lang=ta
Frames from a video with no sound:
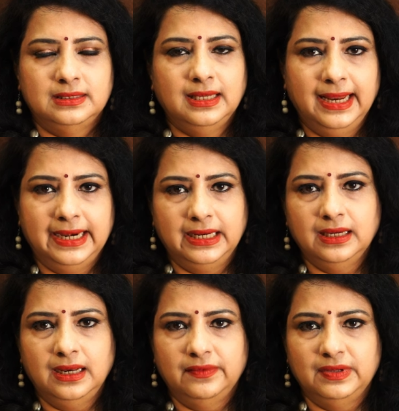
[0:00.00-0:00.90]
சில
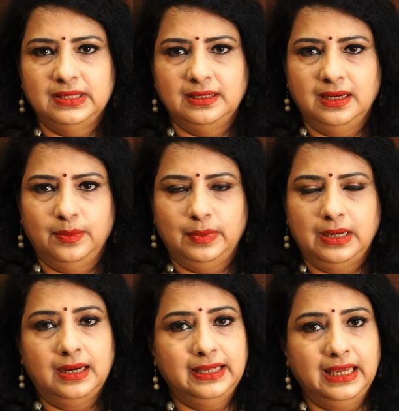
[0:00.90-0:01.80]
இடங்களில் வந்து
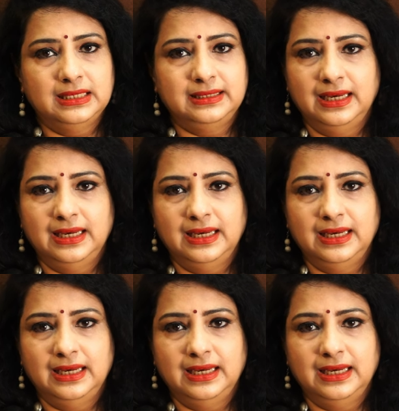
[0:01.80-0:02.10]
நம்மளால் ஏசி